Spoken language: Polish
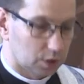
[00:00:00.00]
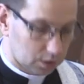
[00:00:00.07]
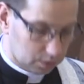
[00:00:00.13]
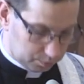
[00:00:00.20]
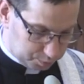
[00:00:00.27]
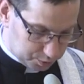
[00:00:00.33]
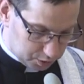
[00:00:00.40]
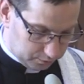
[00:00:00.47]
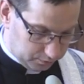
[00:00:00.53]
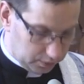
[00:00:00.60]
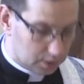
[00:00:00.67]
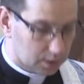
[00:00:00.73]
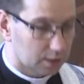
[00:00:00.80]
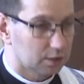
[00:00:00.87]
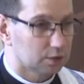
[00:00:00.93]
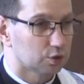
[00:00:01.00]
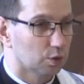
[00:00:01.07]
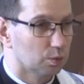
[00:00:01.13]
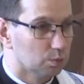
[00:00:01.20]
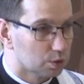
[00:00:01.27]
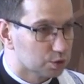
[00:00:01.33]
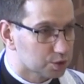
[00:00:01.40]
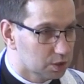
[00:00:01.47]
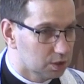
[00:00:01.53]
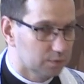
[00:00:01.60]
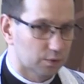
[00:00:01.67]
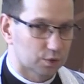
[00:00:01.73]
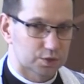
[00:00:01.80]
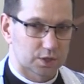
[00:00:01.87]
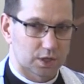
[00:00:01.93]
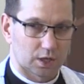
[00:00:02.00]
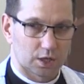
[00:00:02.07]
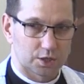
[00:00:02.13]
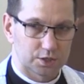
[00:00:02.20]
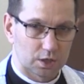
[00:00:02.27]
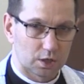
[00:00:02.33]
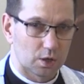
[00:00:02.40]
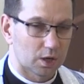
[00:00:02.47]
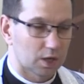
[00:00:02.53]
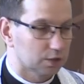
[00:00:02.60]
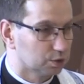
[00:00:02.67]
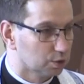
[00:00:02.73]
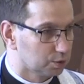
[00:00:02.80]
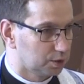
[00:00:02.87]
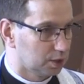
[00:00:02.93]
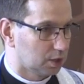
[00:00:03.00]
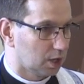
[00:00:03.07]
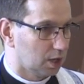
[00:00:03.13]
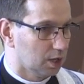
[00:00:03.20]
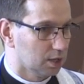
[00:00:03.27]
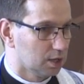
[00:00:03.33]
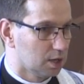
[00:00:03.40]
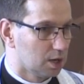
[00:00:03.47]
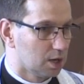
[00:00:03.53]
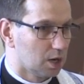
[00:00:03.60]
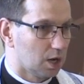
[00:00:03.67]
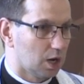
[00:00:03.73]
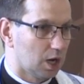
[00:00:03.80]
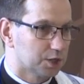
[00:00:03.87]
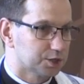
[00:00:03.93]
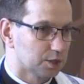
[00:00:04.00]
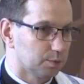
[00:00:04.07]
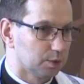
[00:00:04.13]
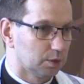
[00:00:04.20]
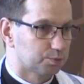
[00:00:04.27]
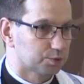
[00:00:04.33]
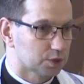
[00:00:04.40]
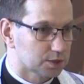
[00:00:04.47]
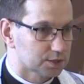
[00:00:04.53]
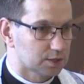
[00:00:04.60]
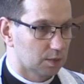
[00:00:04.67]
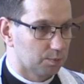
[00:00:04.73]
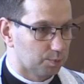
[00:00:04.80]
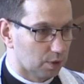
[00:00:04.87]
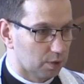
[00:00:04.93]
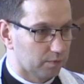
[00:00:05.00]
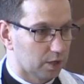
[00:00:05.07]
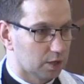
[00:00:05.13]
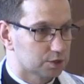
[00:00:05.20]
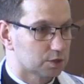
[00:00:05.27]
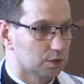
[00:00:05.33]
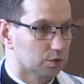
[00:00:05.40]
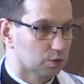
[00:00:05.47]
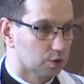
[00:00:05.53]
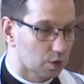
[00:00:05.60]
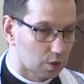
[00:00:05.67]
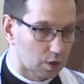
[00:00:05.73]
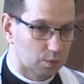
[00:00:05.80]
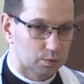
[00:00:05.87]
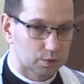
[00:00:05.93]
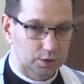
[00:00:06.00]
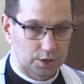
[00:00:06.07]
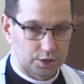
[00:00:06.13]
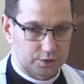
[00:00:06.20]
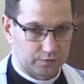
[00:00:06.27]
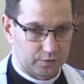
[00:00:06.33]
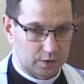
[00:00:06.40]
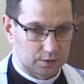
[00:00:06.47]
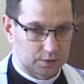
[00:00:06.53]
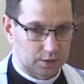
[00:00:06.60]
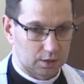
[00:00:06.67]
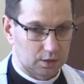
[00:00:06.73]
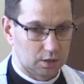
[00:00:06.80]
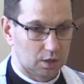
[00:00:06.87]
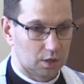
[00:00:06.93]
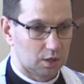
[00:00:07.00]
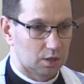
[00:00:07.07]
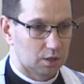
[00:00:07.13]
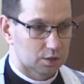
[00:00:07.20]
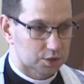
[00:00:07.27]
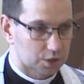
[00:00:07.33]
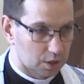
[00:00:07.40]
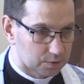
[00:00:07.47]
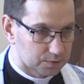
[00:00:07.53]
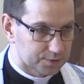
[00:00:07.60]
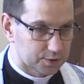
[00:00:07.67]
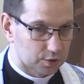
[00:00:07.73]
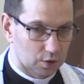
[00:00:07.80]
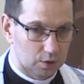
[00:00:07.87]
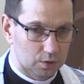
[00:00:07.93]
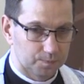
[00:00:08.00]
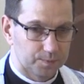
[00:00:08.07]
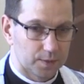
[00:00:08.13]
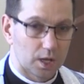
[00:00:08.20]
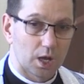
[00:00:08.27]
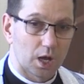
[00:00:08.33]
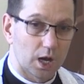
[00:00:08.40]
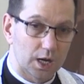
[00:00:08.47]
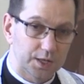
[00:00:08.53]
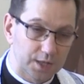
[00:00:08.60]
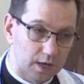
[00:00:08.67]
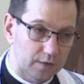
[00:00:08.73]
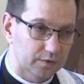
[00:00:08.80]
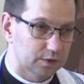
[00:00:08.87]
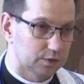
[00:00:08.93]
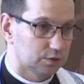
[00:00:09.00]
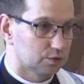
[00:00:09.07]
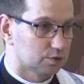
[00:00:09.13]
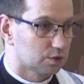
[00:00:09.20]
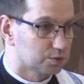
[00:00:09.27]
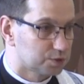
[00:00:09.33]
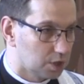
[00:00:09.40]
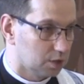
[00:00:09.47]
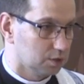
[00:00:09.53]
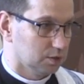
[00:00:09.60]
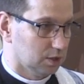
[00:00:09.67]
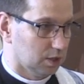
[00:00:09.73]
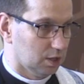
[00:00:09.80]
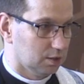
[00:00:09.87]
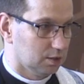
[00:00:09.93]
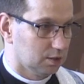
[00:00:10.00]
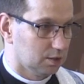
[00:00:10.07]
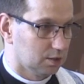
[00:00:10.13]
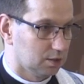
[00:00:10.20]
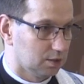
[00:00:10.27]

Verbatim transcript: ten przywilej, tą możliwość dla każdego katolika, ażeby przystępować do Komunii Świętej często, a nawet codziennie